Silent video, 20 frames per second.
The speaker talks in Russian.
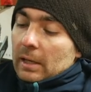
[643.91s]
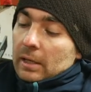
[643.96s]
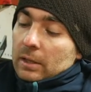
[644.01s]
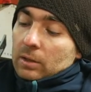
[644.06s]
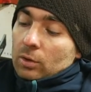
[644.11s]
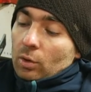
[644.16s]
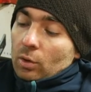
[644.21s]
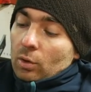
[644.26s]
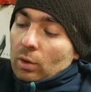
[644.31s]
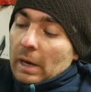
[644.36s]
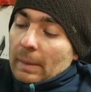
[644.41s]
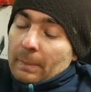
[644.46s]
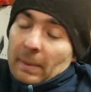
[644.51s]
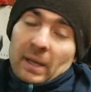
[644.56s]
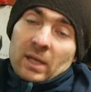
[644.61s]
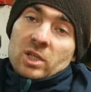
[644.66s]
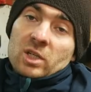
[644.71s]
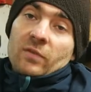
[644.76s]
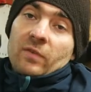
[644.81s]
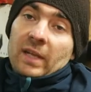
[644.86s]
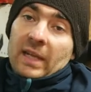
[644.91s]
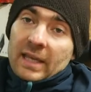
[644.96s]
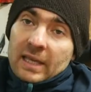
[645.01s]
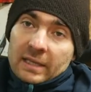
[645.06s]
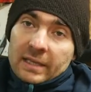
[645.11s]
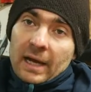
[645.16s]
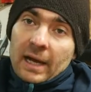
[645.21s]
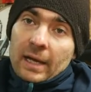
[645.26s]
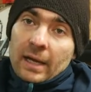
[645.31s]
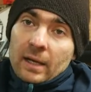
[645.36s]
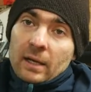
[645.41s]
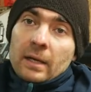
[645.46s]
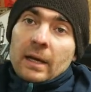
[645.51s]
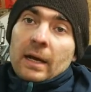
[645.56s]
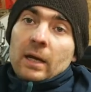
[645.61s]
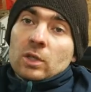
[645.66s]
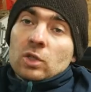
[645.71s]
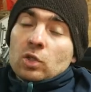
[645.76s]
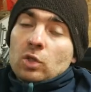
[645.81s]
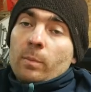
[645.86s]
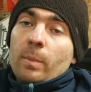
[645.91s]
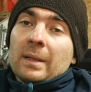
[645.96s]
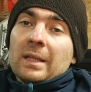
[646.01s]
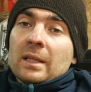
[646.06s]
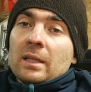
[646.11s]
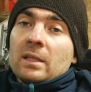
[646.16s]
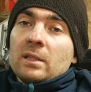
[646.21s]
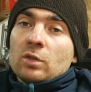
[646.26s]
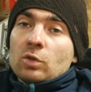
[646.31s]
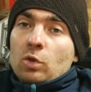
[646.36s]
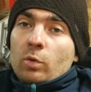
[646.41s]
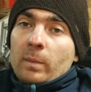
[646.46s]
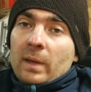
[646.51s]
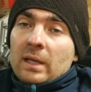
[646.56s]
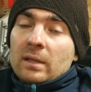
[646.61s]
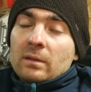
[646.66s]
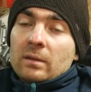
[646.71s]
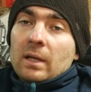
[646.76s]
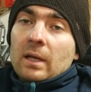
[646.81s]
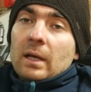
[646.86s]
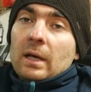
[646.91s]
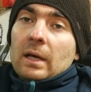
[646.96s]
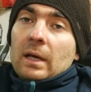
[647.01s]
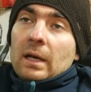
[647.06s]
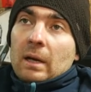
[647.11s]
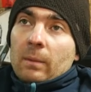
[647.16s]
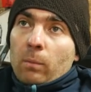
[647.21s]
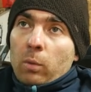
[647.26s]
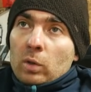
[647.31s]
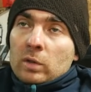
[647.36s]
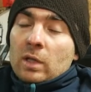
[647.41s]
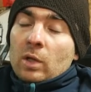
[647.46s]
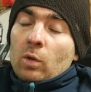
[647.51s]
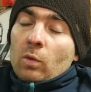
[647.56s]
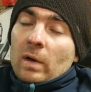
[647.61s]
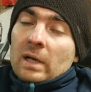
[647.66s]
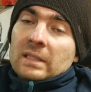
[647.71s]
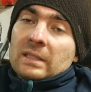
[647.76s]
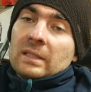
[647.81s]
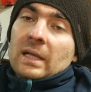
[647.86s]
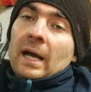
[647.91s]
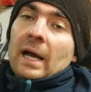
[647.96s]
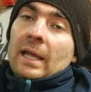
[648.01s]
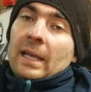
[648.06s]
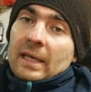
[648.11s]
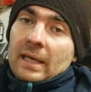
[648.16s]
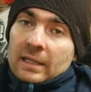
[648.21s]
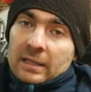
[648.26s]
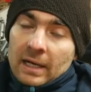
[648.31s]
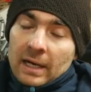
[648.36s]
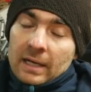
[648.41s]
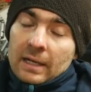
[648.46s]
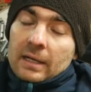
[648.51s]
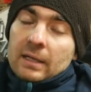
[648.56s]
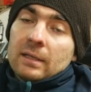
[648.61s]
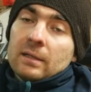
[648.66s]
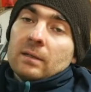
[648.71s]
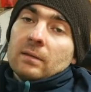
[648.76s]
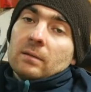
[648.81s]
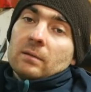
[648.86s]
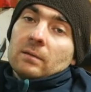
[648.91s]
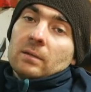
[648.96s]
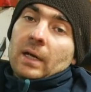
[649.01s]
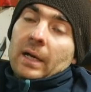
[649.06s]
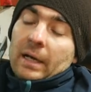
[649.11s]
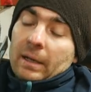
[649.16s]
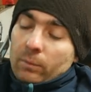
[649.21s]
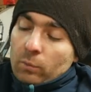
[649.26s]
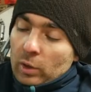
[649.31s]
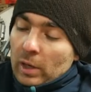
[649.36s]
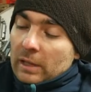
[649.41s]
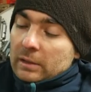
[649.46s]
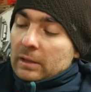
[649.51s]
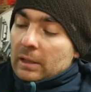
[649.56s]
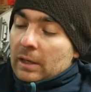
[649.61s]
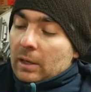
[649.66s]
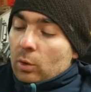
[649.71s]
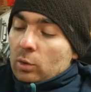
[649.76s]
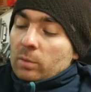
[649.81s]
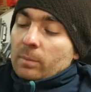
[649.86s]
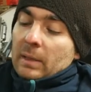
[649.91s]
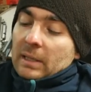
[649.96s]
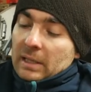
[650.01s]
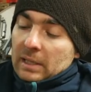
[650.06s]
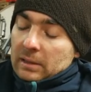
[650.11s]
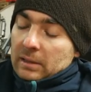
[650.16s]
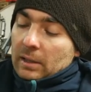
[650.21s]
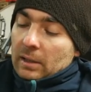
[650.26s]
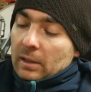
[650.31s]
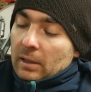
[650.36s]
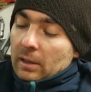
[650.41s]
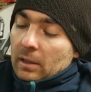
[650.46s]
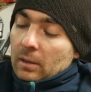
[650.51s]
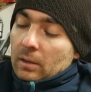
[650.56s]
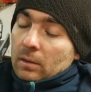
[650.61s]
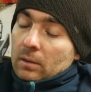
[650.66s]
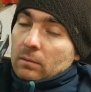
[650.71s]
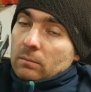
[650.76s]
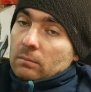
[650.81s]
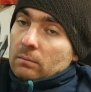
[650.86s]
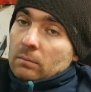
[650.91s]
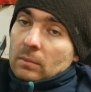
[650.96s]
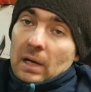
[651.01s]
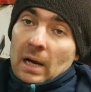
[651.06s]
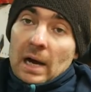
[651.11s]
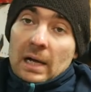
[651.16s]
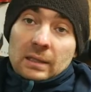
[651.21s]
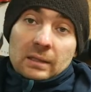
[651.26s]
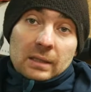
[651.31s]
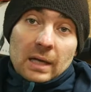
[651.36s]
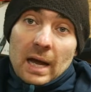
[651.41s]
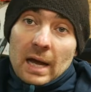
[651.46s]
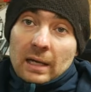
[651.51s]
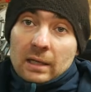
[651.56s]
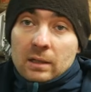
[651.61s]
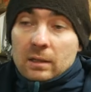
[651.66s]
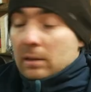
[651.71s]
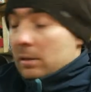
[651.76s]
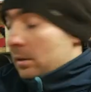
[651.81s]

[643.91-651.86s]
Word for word: Но опять же в оригинале, чтобы этот инструмент работал у вас на оригинальных аккумуляторах от Макиты А так,